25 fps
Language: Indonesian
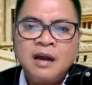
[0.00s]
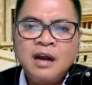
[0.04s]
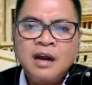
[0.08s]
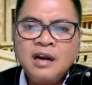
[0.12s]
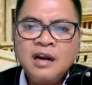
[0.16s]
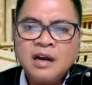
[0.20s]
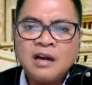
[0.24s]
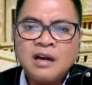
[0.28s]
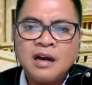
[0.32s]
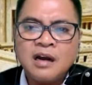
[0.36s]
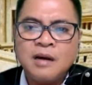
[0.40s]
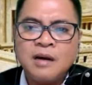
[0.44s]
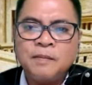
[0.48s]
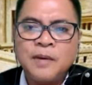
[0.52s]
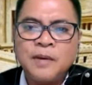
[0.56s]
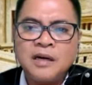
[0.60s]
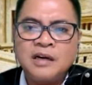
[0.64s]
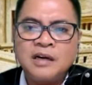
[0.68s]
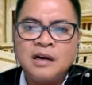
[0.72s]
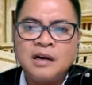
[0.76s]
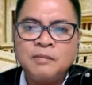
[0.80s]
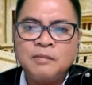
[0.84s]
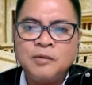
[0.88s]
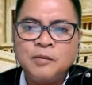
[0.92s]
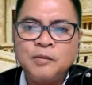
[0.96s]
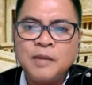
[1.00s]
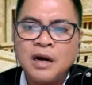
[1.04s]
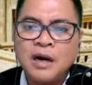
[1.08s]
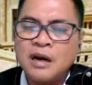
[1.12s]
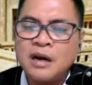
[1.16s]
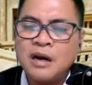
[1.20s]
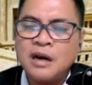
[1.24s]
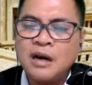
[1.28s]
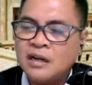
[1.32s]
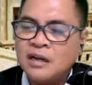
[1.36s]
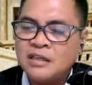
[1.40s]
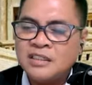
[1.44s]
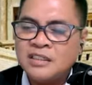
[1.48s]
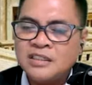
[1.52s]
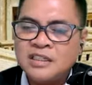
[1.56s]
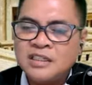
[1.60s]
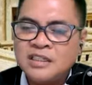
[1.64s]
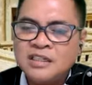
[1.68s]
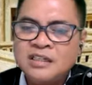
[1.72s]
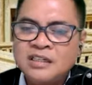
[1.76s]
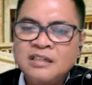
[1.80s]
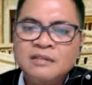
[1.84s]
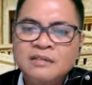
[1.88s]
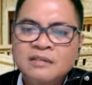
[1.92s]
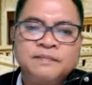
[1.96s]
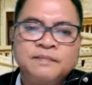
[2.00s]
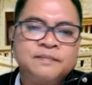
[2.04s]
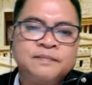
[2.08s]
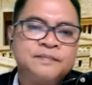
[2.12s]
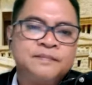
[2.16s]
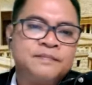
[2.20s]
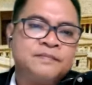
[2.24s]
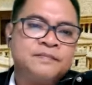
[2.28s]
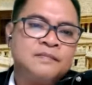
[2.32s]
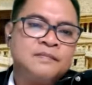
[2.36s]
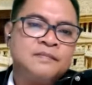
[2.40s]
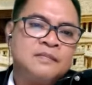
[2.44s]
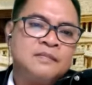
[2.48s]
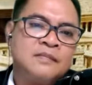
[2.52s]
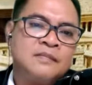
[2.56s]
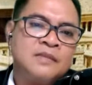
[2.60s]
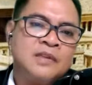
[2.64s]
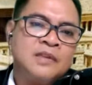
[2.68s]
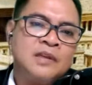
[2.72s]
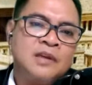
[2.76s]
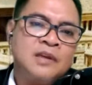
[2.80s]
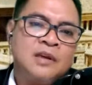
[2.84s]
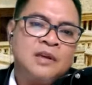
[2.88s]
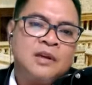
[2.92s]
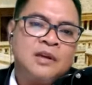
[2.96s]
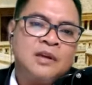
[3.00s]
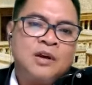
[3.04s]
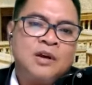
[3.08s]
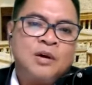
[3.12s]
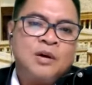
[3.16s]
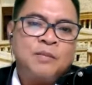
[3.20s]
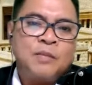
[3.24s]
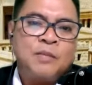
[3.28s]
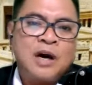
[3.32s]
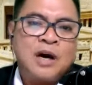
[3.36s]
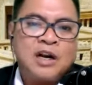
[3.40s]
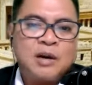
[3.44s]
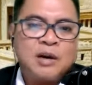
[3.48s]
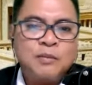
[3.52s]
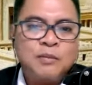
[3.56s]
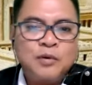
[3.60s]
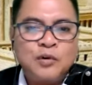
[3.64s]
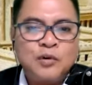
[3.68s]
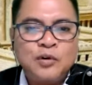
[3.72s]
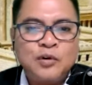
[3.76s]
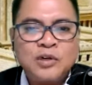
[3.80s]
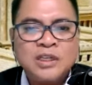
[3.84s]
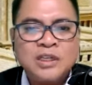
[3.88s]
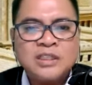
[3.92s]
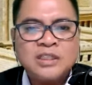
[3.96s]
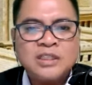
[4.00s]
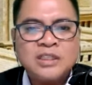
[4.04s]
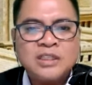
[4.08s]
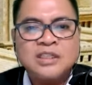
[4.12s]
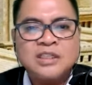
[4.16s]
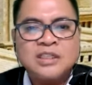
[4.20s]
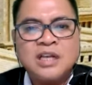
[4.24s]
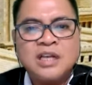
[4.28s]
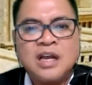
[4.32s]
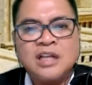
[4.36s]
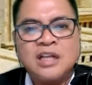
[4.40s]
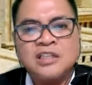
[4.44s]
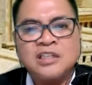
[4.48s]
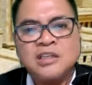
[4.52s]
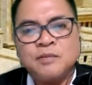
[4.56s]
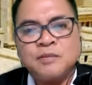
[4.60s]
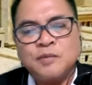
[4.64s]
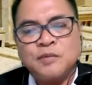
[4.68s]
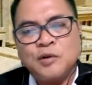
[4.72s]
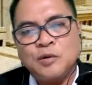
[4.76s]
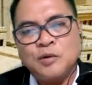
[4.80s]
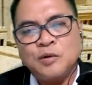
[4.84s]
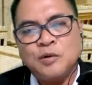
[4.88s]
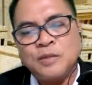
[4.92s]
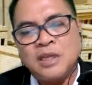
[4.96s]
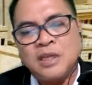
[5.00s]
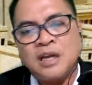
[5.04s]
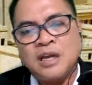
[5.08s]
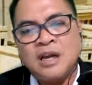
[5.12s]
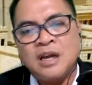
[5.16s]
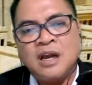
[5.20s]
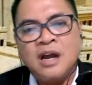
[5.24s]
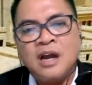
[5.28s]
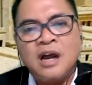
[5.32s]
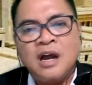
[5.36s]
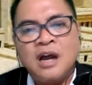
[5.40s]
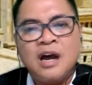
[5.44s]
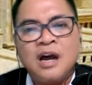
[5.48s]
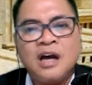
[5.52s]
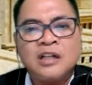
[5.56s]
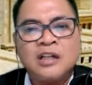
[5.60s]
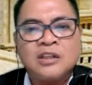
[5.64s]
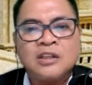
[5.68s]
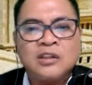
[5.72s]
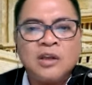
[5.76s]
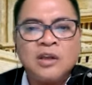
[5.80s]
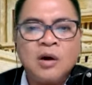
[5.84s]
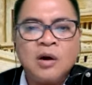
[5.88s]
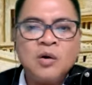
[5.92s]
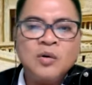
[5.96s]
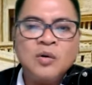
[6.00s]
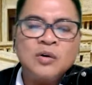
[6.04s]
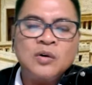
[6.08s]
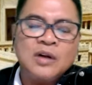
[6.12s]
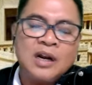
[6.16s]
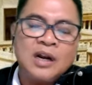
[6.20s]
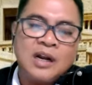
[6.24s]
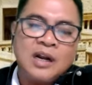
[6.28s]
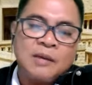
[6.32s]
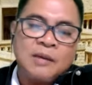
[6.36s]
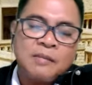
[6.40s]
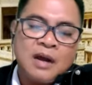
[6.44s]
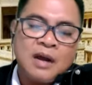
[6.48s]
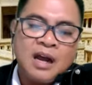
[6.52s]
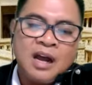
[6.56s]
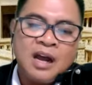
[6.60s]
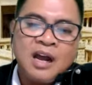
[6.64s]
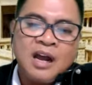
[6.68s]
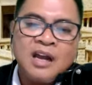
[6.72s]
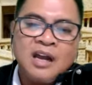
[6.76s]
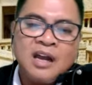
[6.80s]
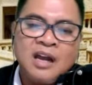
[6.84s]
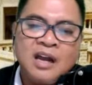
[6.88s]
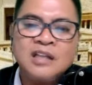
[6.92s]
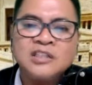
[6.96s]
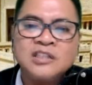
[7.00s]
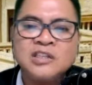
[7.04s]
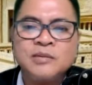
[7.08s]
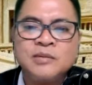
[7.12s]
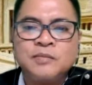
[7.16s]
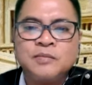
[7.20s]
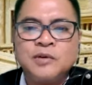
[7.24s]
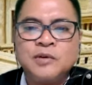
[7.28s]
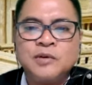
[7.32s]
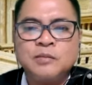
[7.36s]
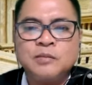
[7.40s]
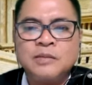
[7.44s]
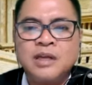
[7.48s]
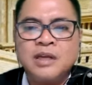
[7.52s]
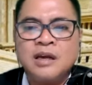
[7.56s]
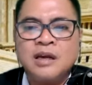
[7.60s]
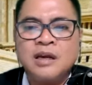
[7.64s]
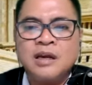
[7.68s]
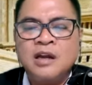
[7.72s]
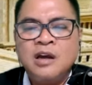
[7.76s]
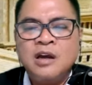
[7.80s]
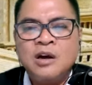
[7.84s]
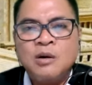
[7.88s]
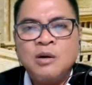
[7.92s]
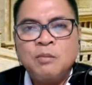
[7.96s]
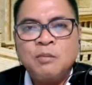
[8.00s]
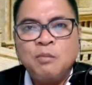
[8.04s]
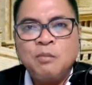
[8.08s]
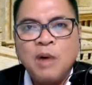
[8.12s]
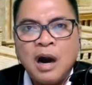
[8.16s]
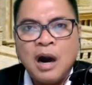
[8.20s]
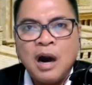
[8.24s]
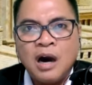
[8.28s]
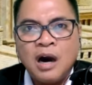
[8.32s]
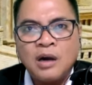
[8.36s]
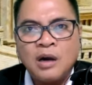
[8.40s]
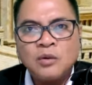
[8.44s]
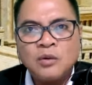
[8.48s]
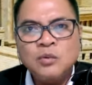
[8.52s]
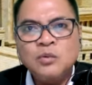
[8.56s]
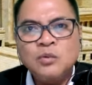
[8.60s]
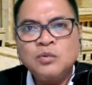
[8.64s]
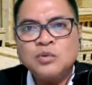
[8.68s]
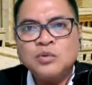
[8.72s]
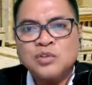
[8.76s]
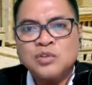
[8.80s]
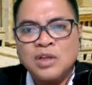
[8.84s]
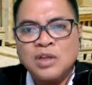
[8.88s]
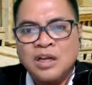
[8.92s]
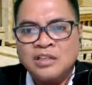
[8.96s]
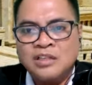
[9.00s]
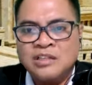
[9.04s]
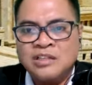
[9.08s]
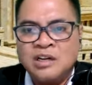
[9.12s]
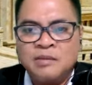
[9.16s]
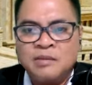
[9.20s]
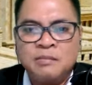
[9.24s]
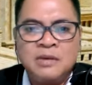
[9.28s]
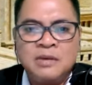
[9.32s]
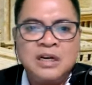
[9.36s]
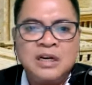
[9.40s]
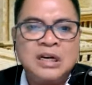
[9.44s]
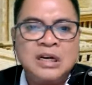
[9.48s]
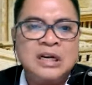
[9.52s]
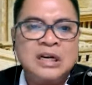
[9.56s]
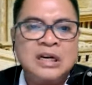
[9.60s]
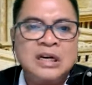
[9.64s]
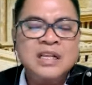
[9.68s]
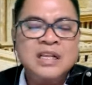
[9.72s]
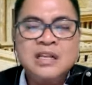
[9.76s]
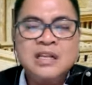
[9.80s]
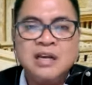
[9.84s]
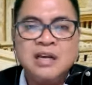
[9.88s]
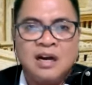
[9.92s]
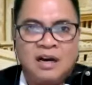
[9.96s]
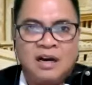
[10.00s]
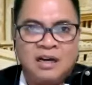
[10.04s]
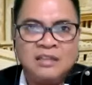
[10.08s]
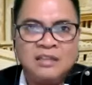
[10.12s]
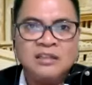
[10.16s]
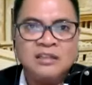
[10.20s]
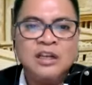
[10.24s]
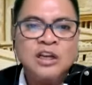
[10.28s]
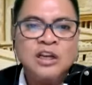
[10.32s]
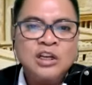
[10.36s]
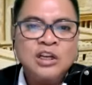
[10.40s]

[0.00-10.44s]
Adakah padamu makanan di sini? Para murid sesaat sebelumnya atau dalam ayat sebelumnya baru saja melihat